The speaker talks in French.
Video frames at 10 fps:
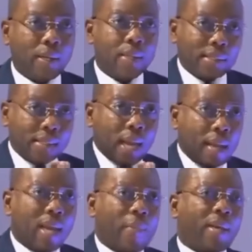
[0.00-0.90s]
Ça,
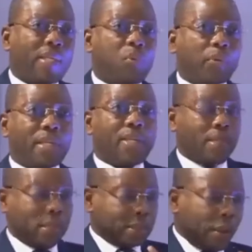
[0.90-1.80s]
les partis politiques,
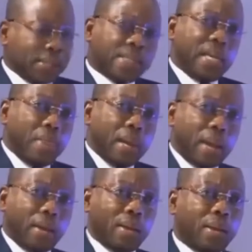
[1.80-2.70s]
ça ces éléments-là
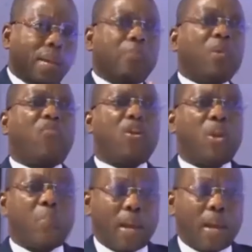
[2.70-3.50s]
qui peuvent faire leur palabre.